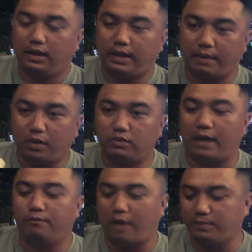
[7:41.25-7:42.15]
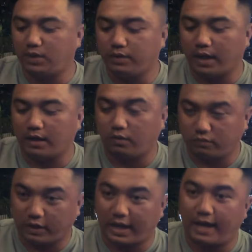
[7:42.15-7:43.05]
là em hiếu tặng phẩm cho quý vị không
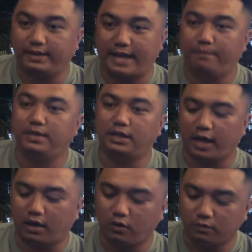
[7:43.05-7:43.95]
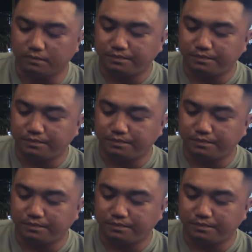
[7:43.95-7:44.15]
phải giả là giảm giá tiền luôn